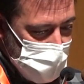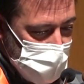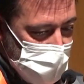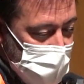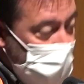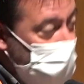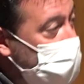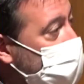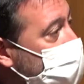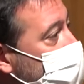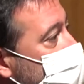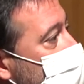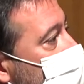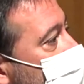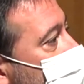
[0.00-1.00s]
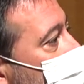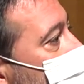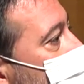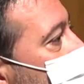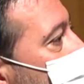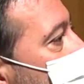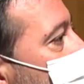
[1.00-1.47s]
y ya parece que se nos ha
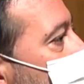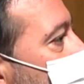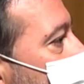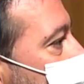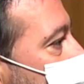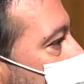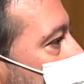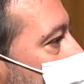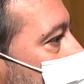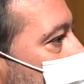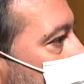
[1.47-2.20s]
olvidado la gente que